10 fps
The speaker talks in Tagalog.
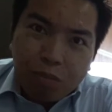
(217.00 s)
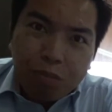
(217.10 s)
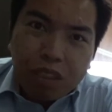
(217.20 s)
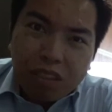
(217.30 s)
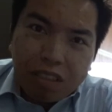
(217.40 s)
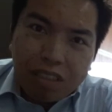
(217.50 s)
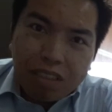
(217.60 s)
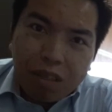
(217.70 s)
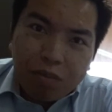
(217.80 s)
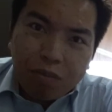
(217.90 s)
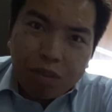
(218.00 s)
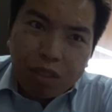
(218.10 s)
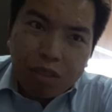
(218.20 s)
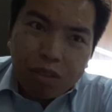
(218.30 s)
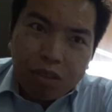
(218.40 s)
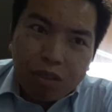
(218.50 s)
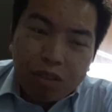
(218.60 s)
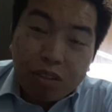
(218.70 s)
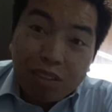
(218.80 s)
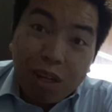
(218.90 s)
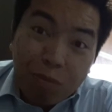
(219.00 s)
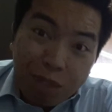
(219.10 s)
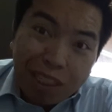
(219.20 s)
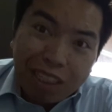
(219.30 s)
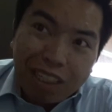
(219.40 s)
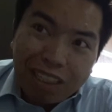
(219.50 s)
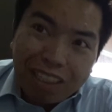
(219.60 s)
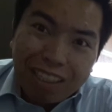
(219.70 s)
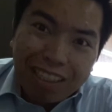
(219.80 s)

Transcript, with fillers: business type video, stock market.